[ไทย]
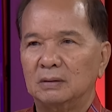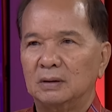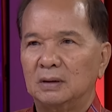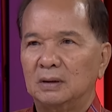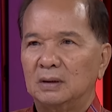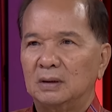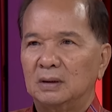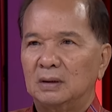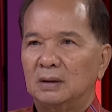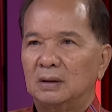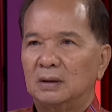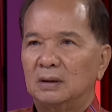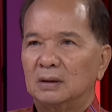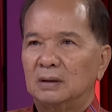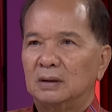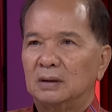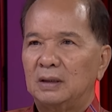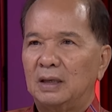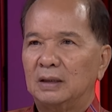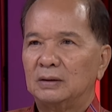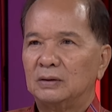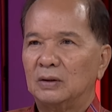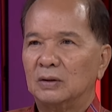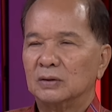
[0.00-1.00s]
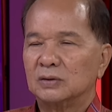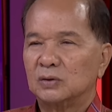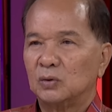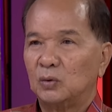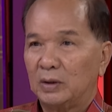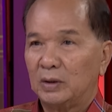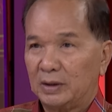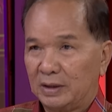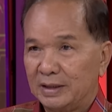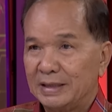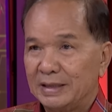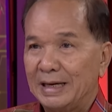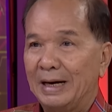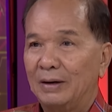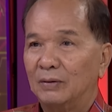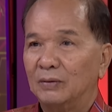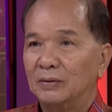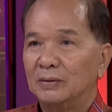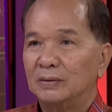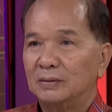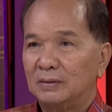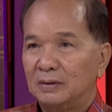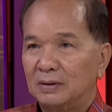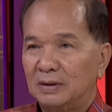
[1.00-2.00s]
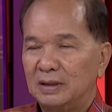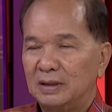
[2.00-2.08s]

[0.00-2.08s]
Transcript: นี่ ถ้าต่อสู้กันก็ยาว